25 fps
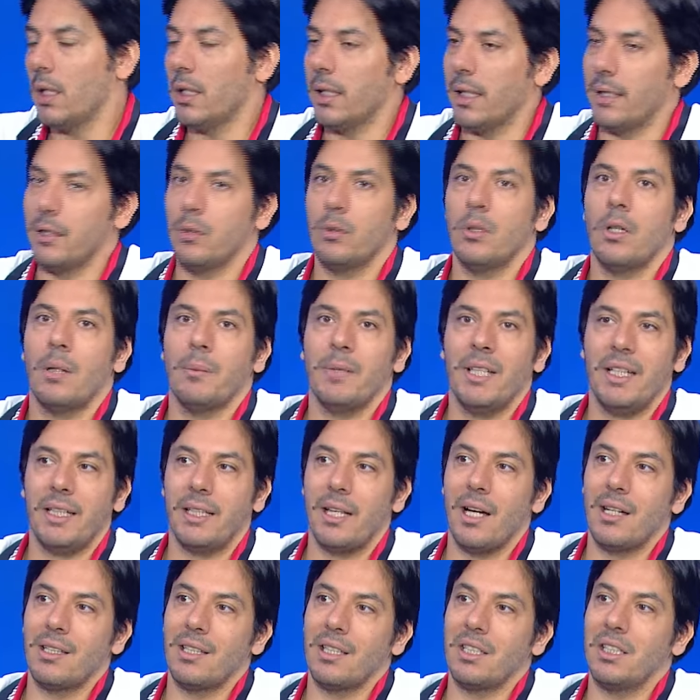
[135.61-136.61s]
يعني نوع عم
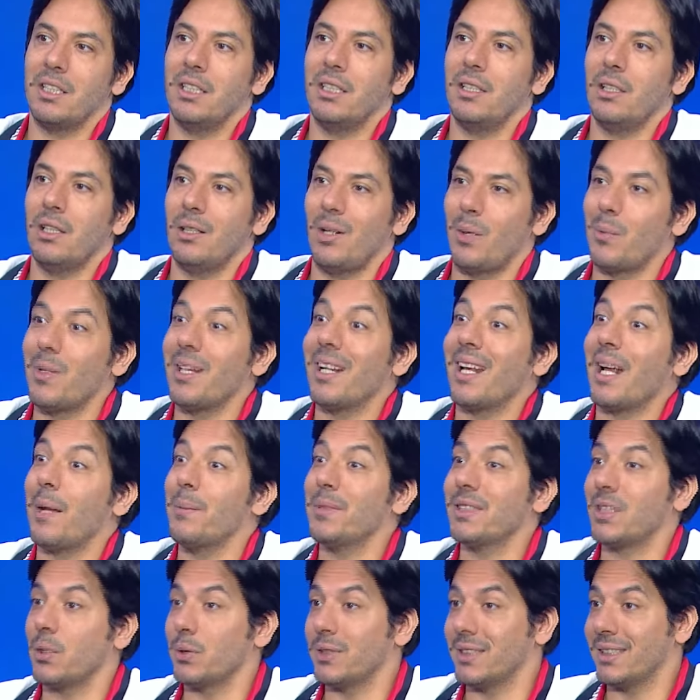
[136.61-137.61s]
نحكي اكثر شيء عمر ال
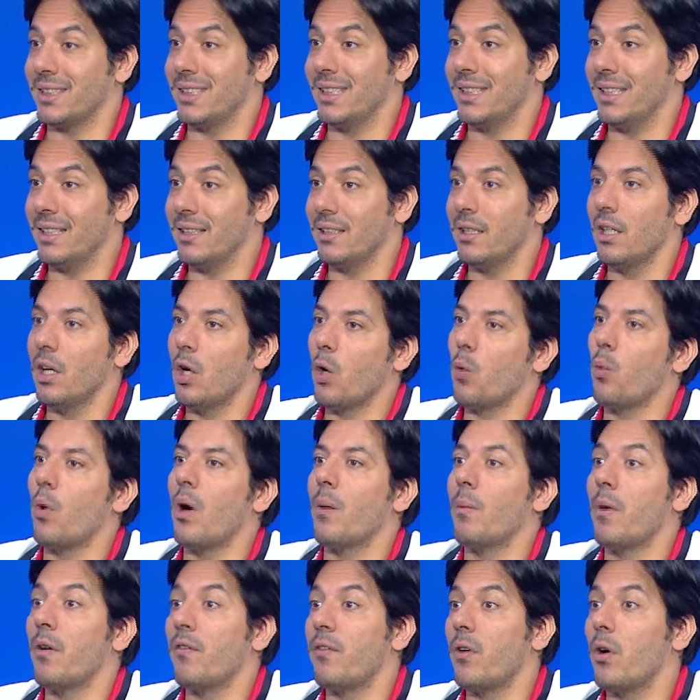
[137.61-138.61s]
65
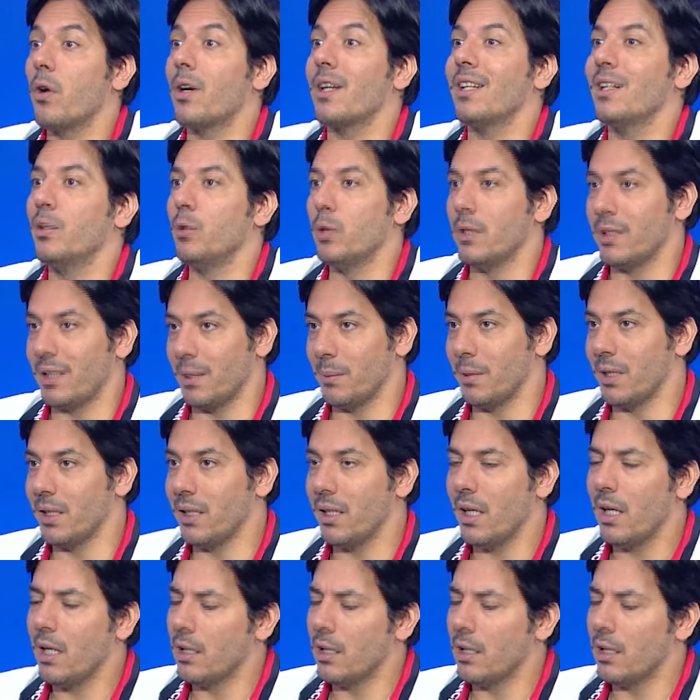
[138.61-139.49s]
وما فوق انه ننتبه،